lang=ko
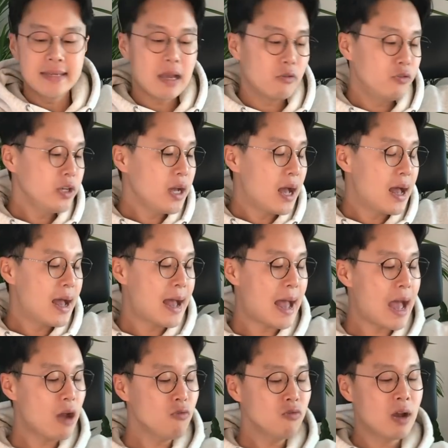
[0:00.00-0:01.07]
자, 우리가
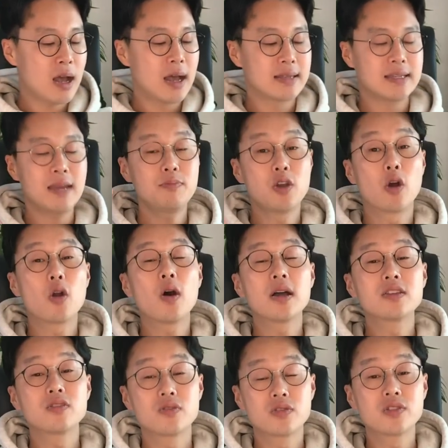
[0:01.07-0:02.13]
how가 참 여러
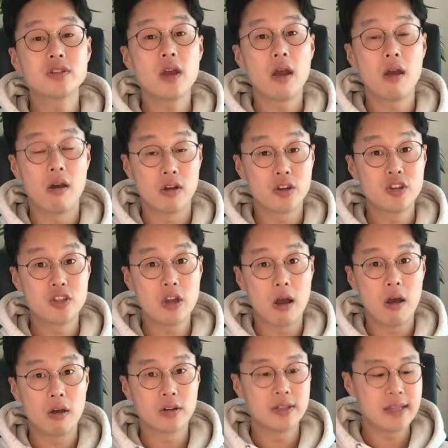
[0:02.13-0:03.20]
가지로 쓰여요.
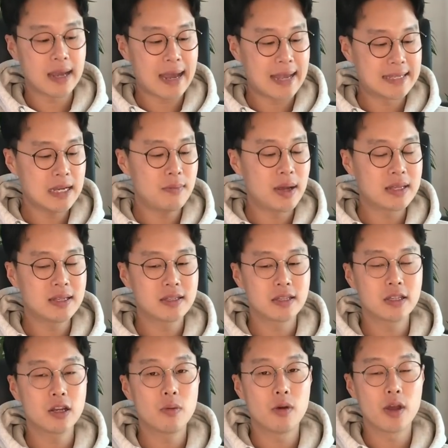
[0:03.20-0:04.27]
그죠? 근데 가장 많이
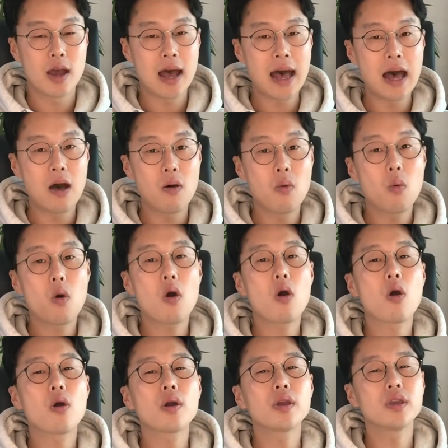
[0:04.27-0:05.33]
쓰이는 건 뭐예요? How
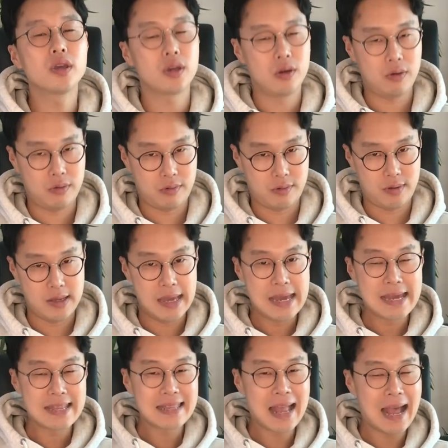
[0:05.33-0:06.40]
are you?
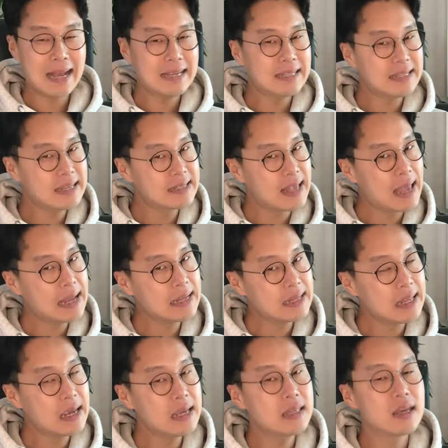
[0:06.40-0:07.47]
당신의
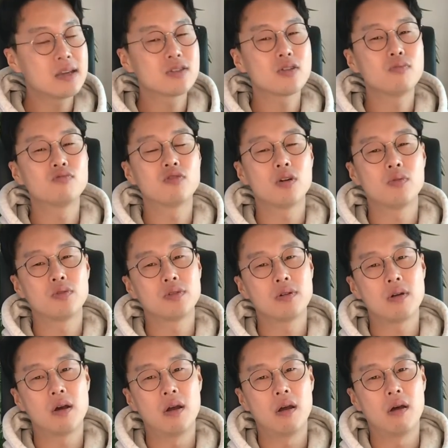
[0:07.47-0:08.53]
상태에 대해서 물어보는
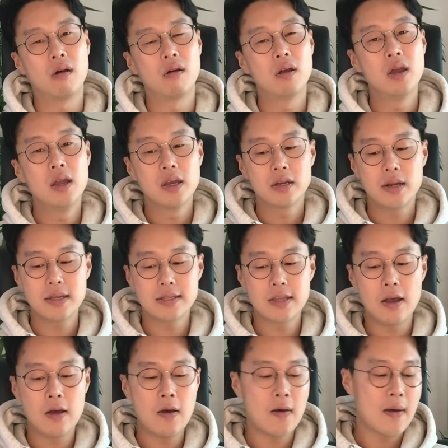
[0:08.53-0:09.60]
거예요.
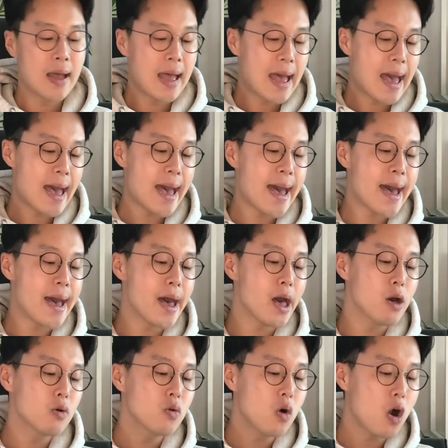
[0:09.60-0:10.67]
그래서
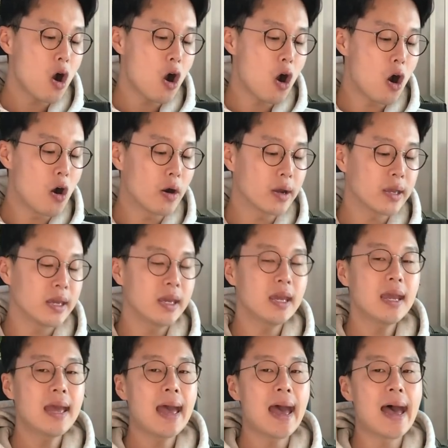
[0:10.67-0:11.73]
how are
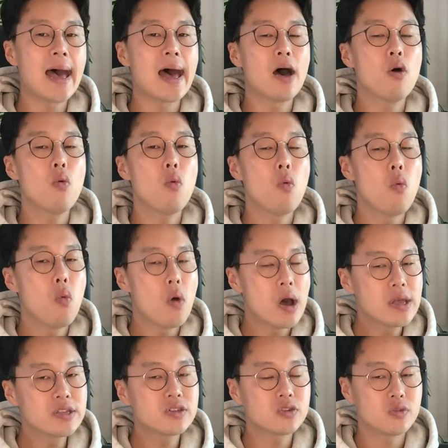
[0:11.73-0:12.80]
you? how
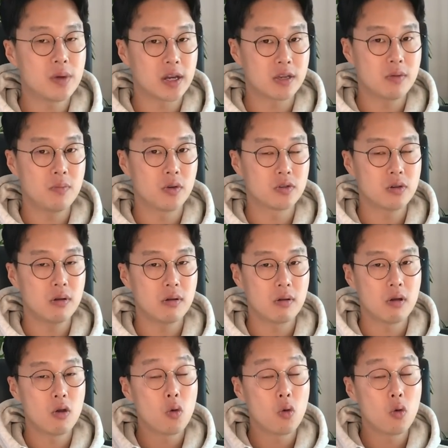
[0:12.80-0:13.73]
was로 바뀌면 뭐죠?